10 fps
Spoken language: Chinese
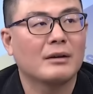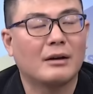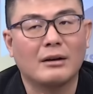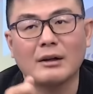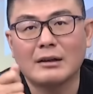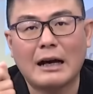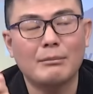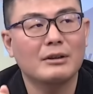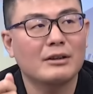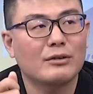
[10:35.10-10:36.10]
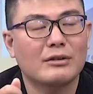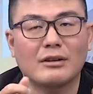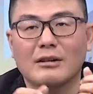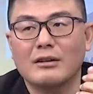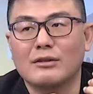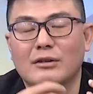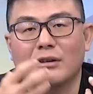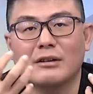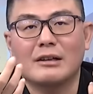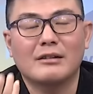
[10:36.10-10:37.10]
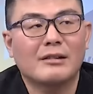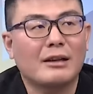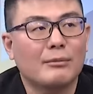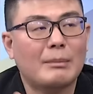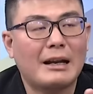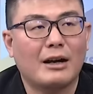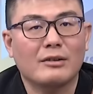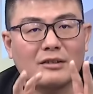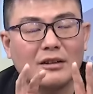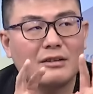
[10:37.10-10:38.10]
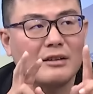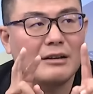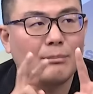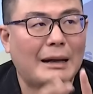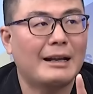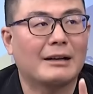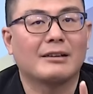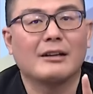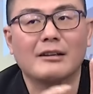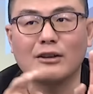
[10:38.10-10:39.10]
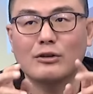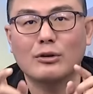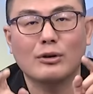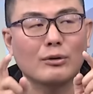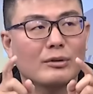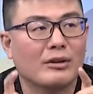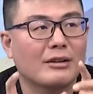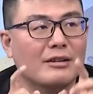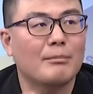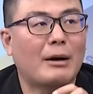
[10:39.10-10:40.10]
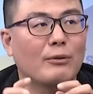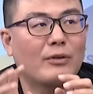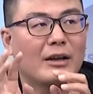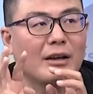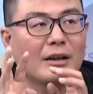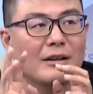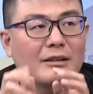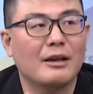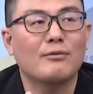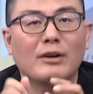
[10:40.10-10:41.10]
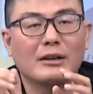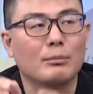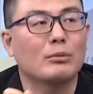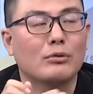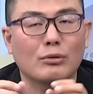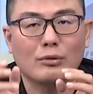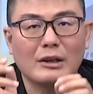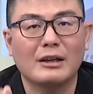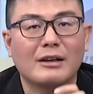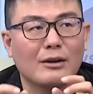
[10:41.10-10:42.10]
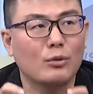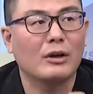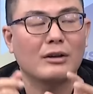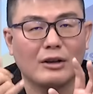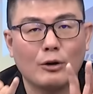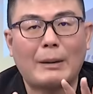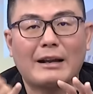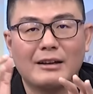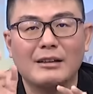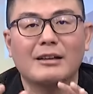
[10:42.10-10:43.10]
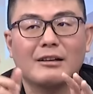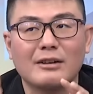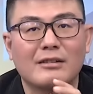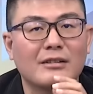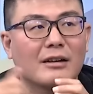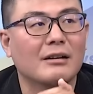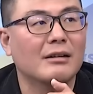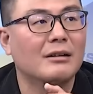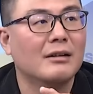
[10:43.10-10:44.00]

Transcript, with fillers: 哦，他们的这个这个你在麦寮涉及满两年，你就有这个健保费跟电费的补助，一个月六百，一年七千二，